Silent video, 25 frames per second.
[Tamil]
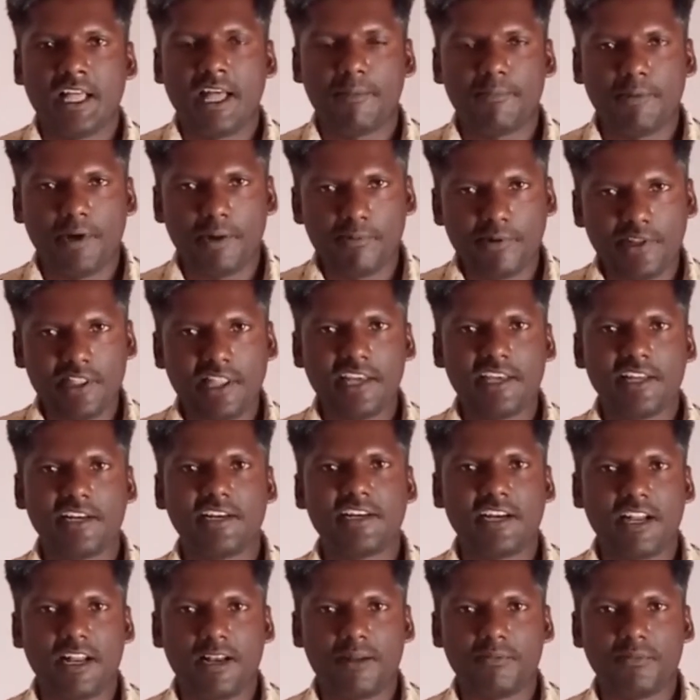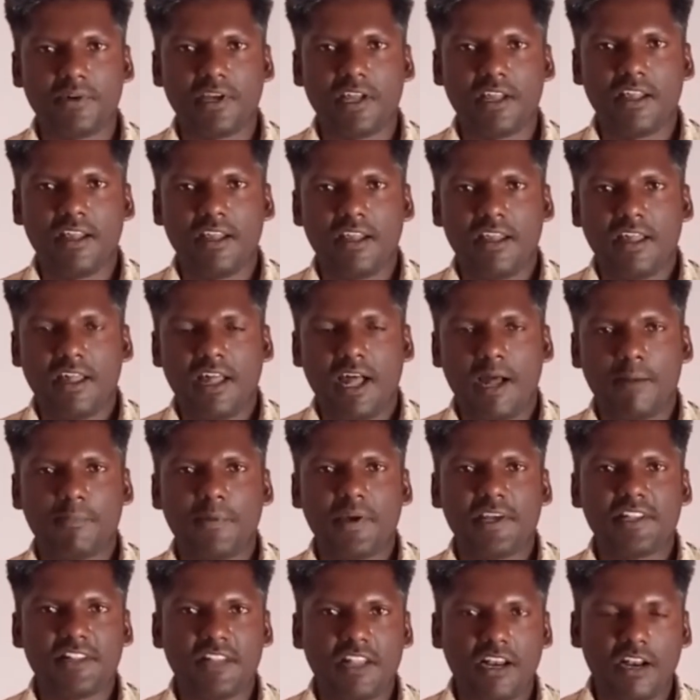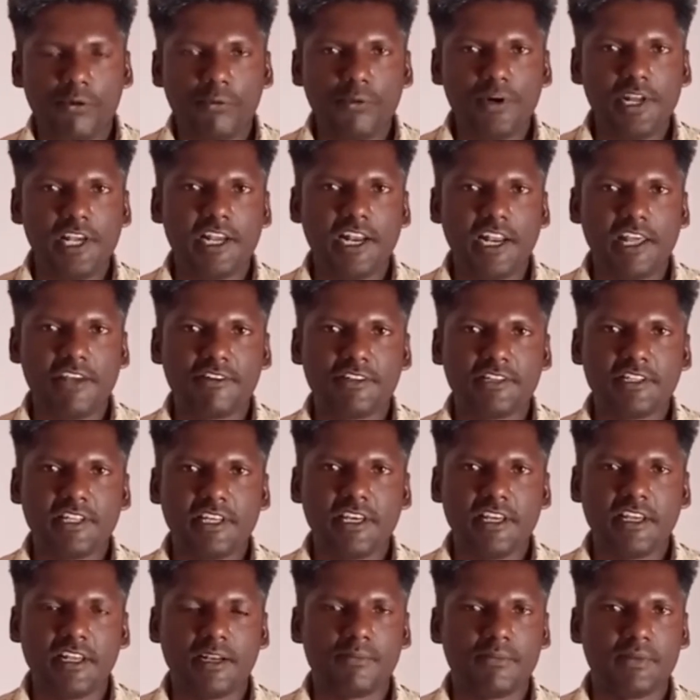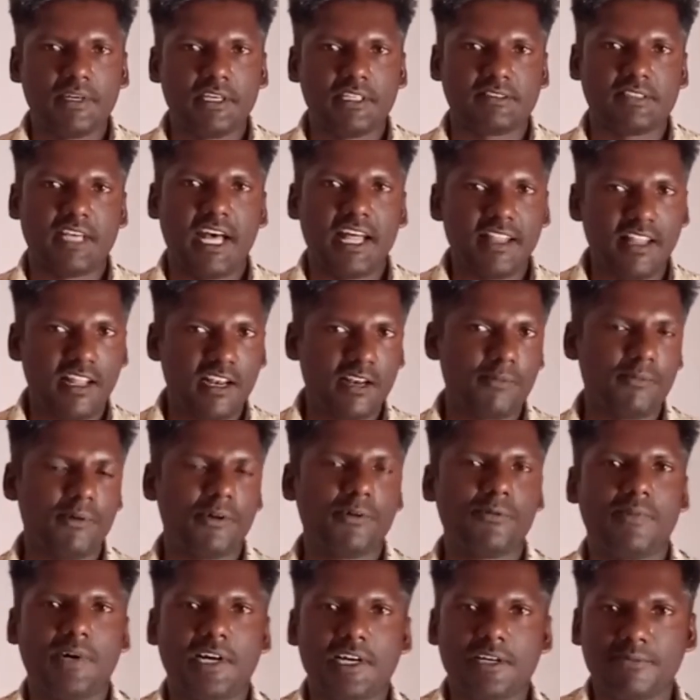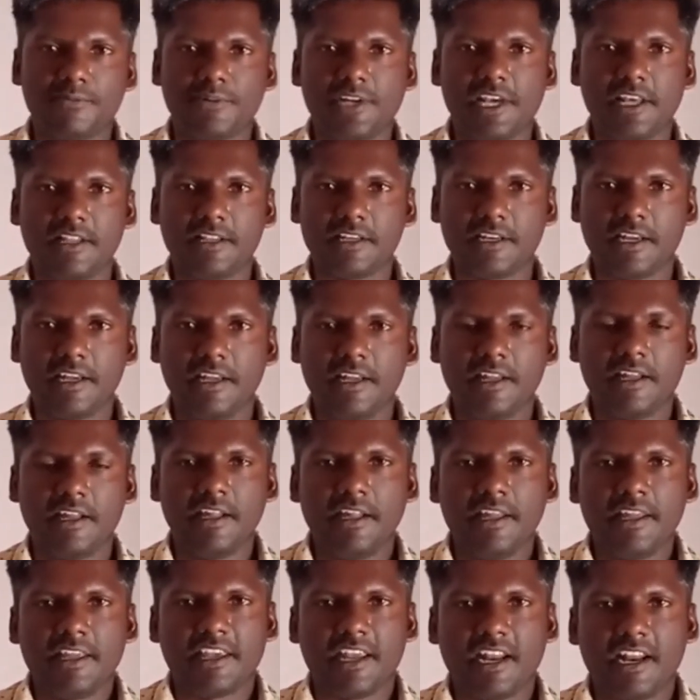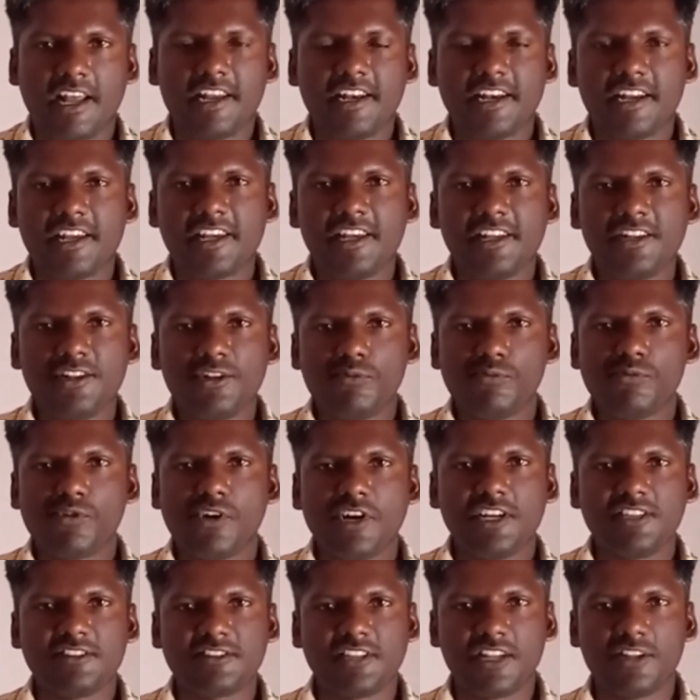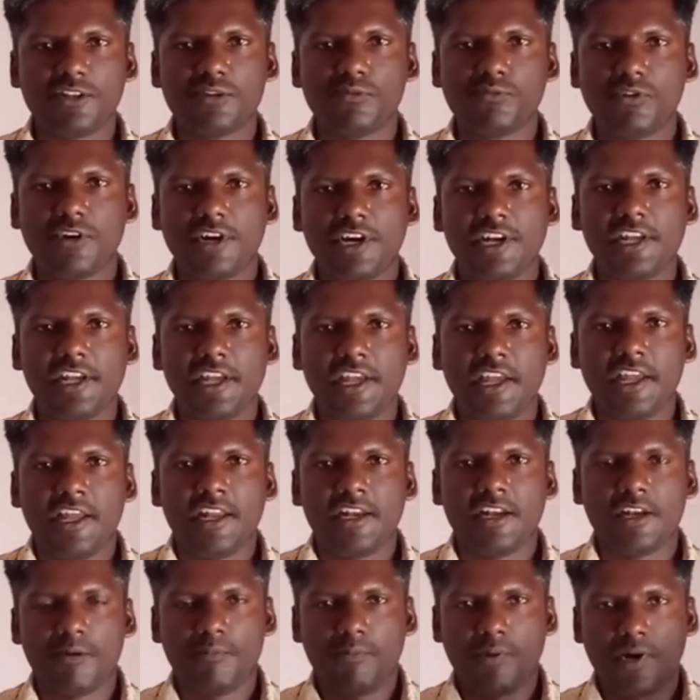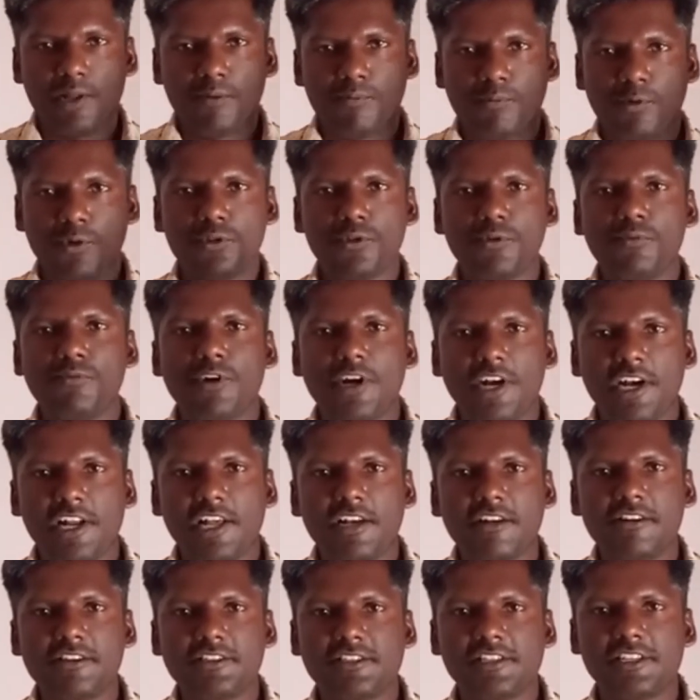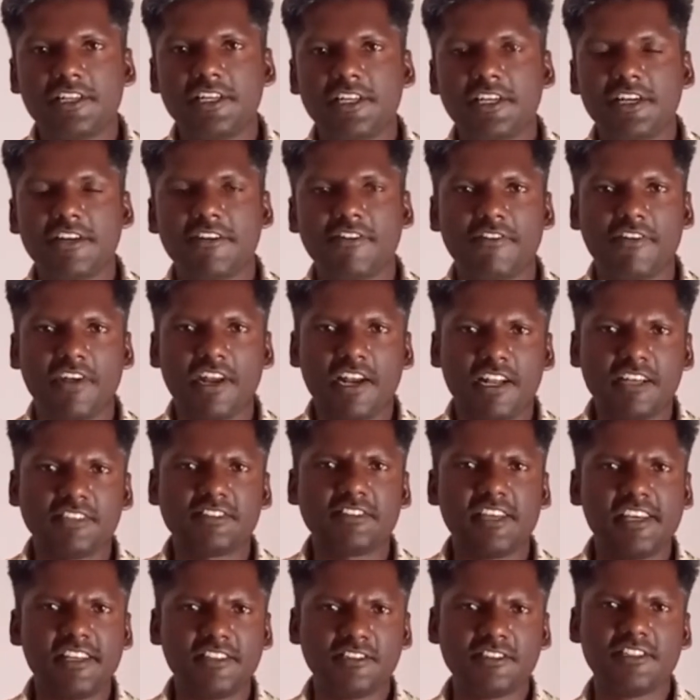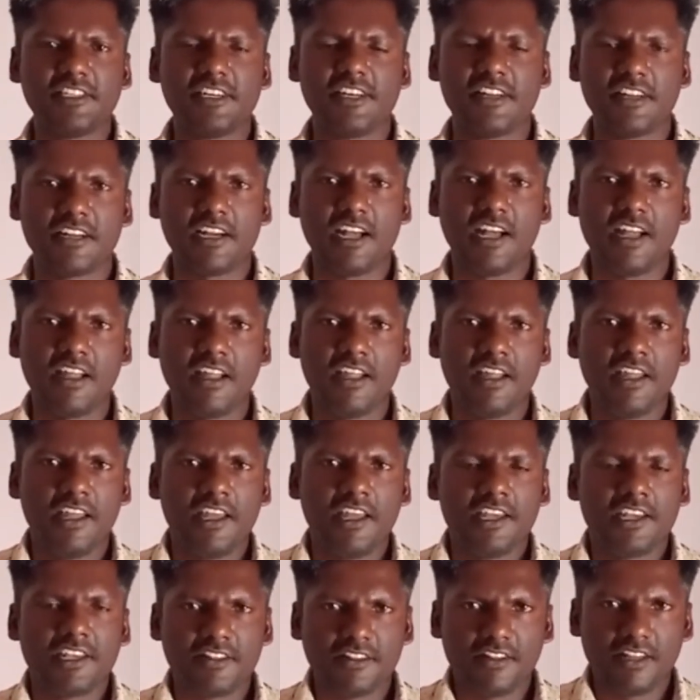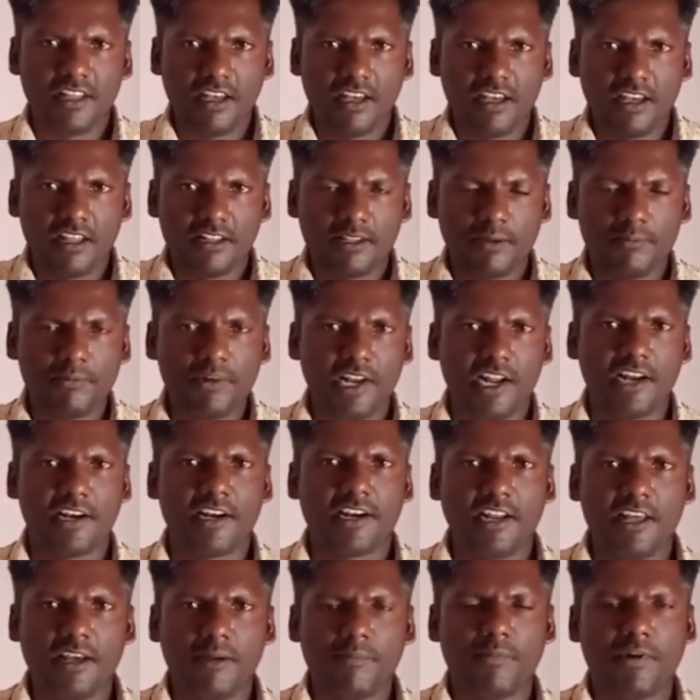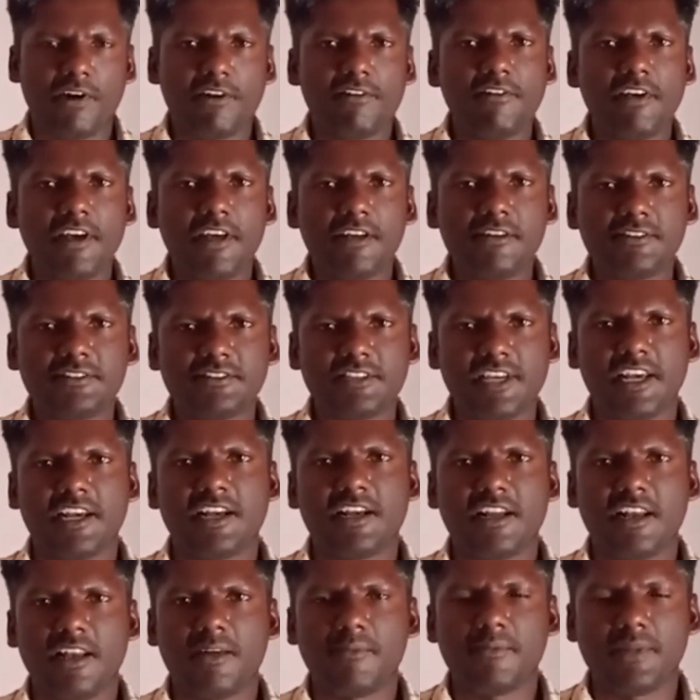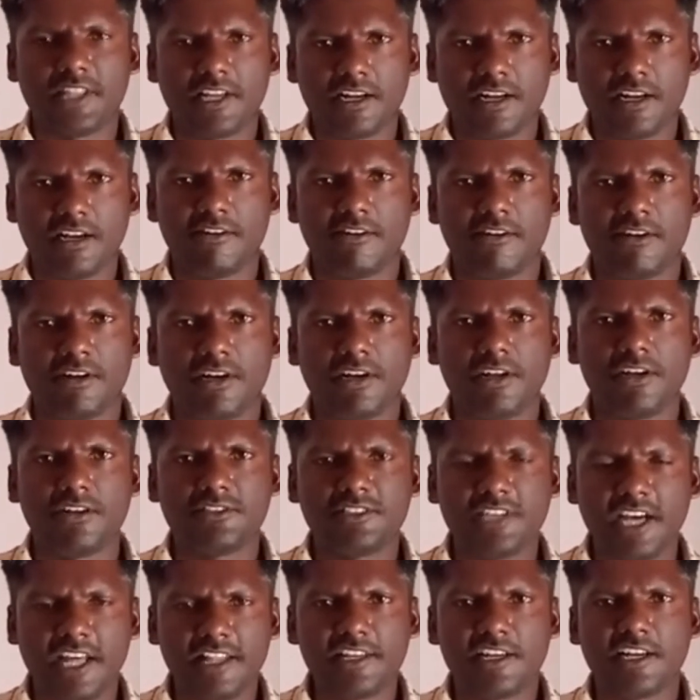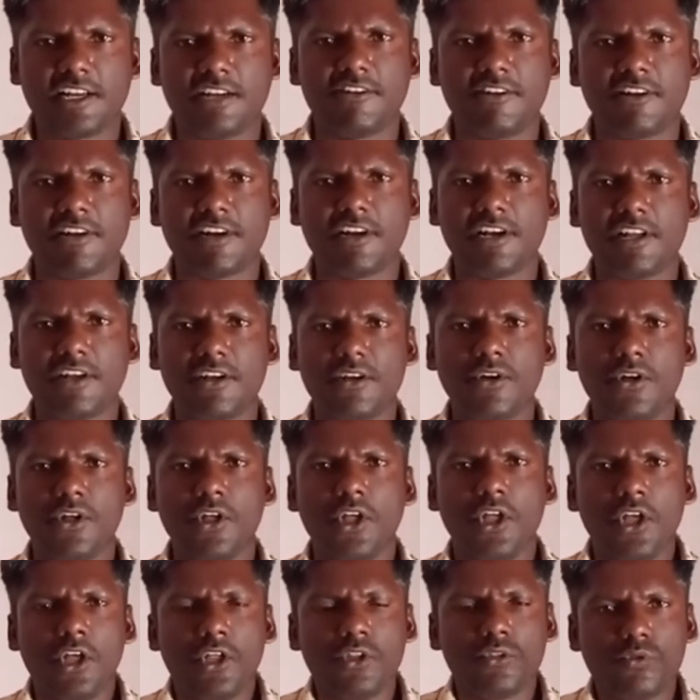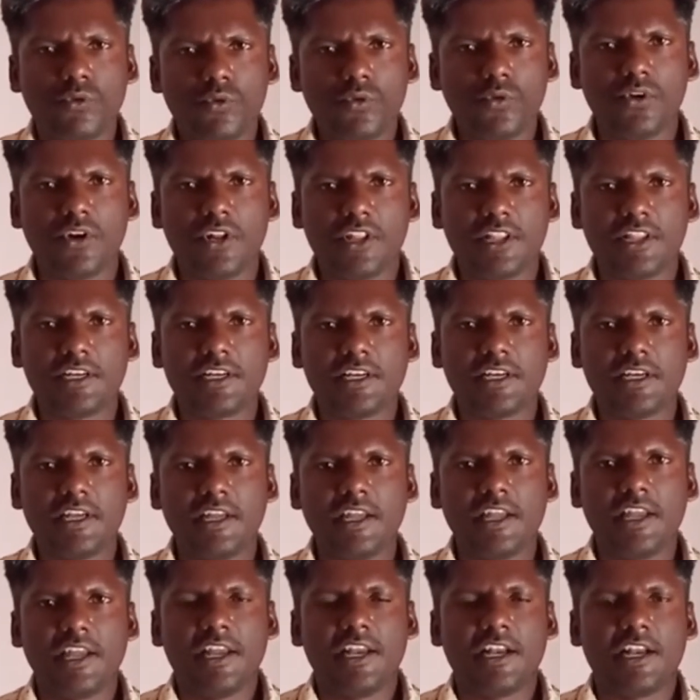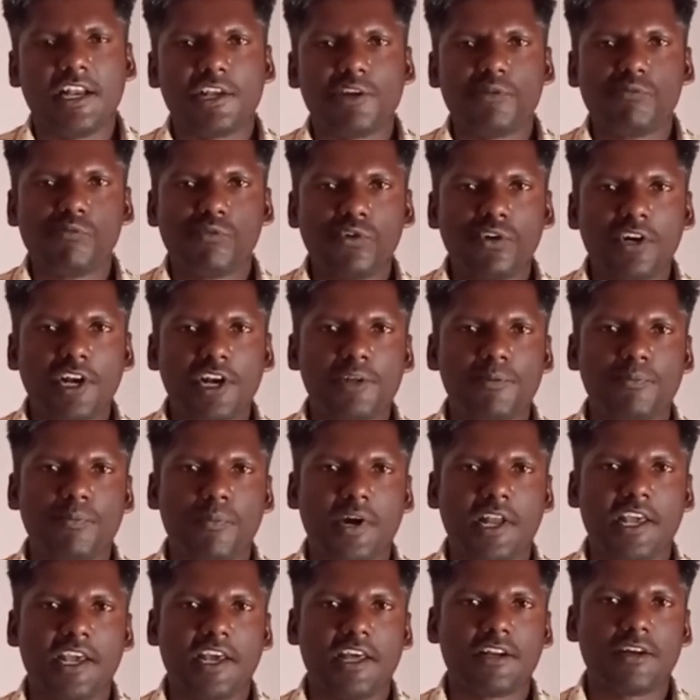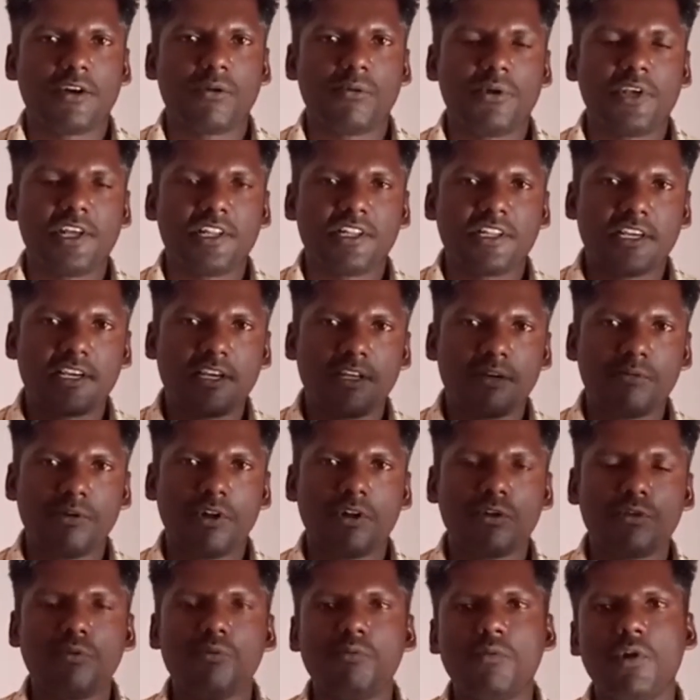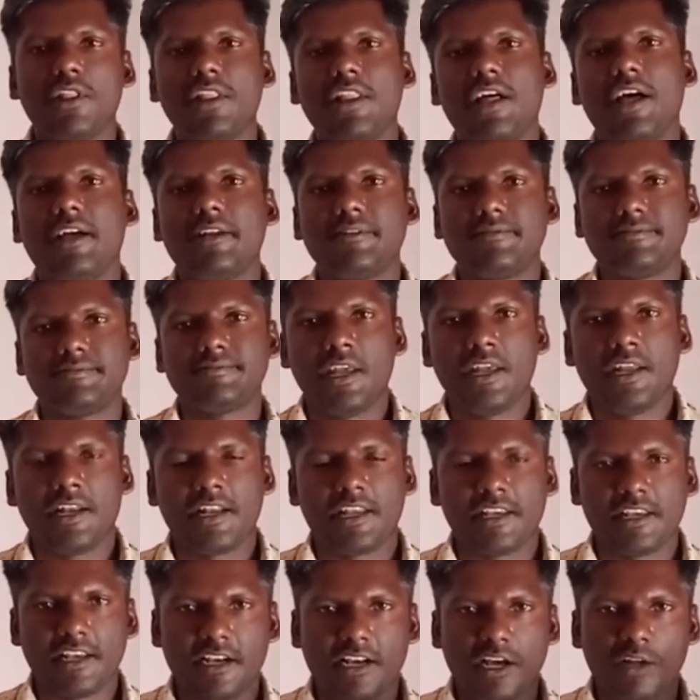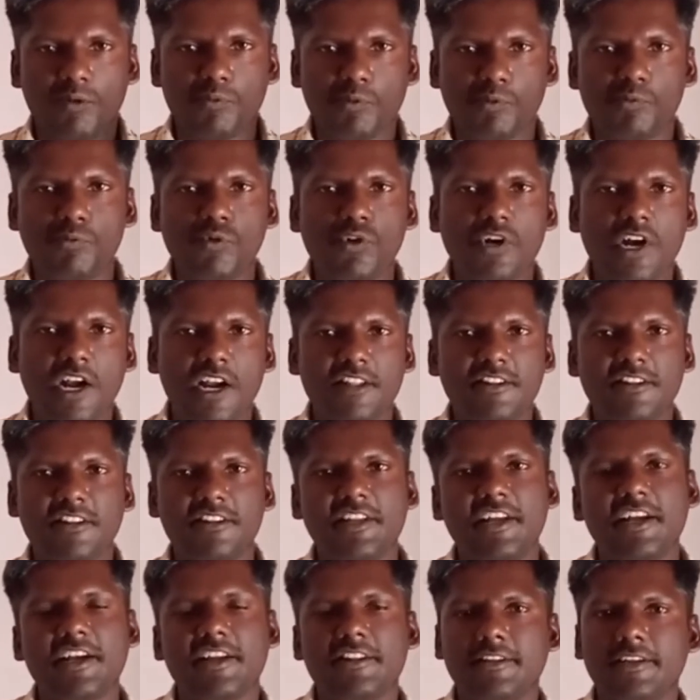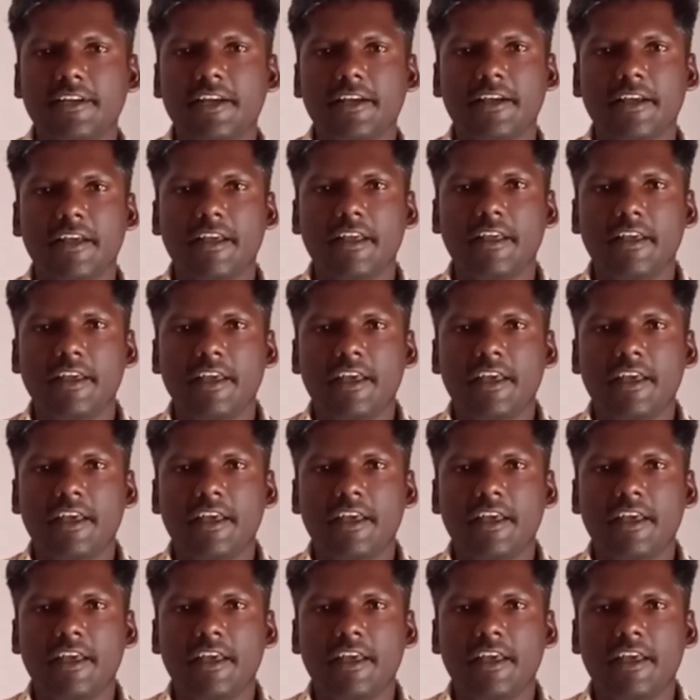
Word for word: அப்போ அப்படி தான் இருக்குது நிலமை அப்போ இந்த ரவுடிகளை வந்து நம்ம சாதாரணமாகவும் பார்க்க முடியாதுங்க ஏன்னா இன்றைக்கி இந்து முன்னணி சந்து முன்னணி இன்னும் பல பொந்து முன்னணிகளை வச்சுக்கிட்டு வேணால் செஞ்சுட்டு இருக்கான் இந்த தமிழ்நாட்டில் பல்வேறு விஷயங்களில் மத கலவரங்களையோ ஜாதி கலவரங்களையோ தூண்டுறதுக்கு இன்றைக்கி முன்னணி படையாக இருக்கக்கூடிய இந்த கிரிமினல் கும்பல் தான் இன்றைக்கி கருப்பு முருகானந்தத்தை எடுத்துக்கோங்க